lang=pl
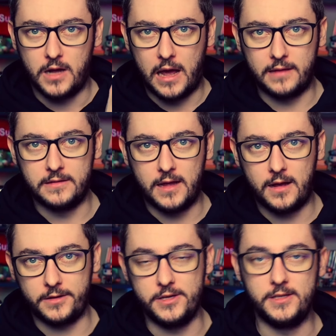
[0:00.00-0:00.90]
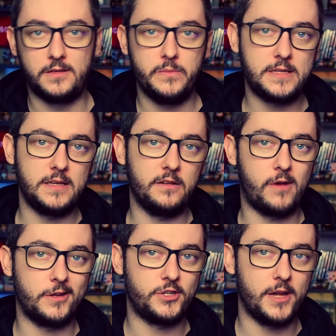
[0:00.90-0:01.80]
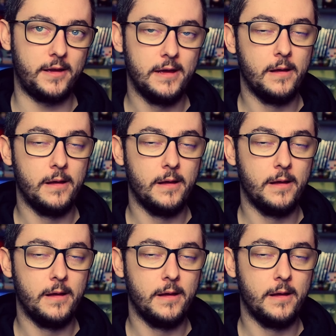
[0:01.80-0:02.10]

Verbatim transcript: Anna is missing właśnie.